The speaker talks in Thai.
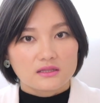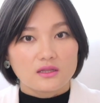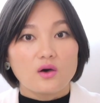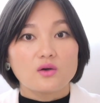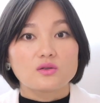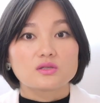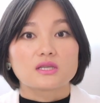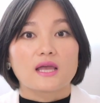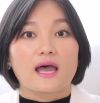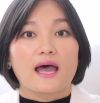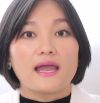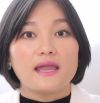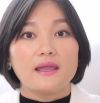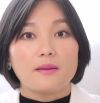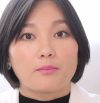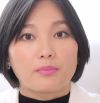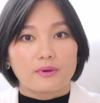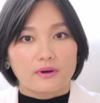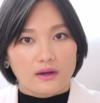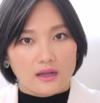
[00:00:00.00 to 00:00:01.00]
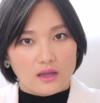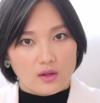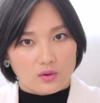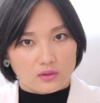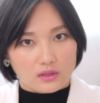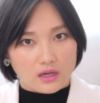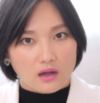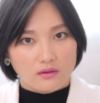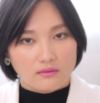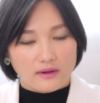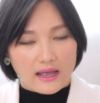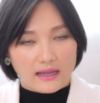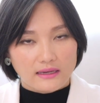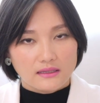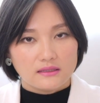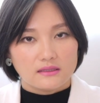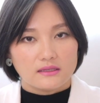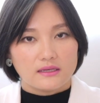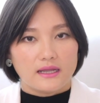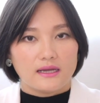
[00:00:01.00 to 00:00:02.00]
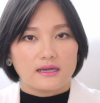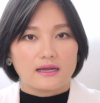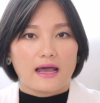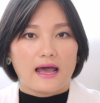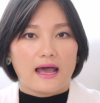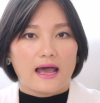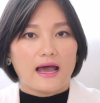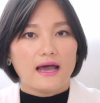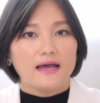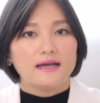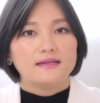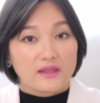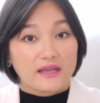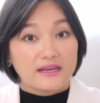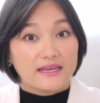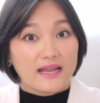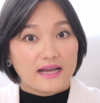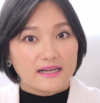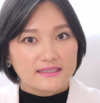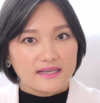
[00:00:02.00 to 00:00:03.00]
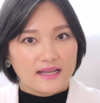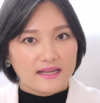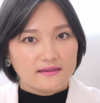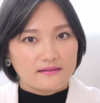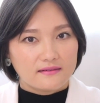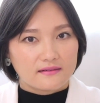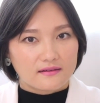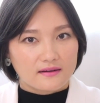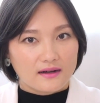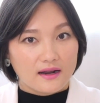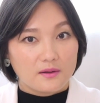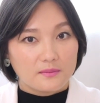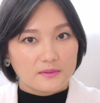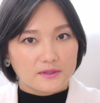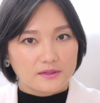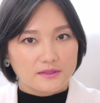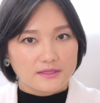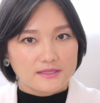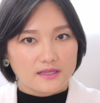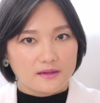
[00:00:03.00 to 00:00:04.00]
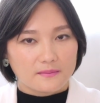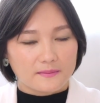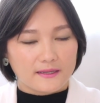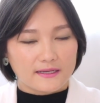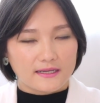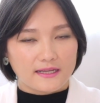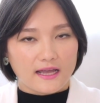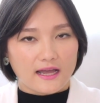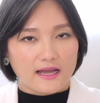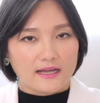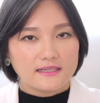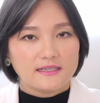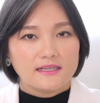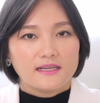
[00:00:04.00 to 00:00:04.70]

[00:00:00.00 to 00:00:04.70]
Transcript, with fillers: ต้องใช้ประโยคเท่านั้นนะคะ ดังนั้นเรามาทดสอบกันค่ะ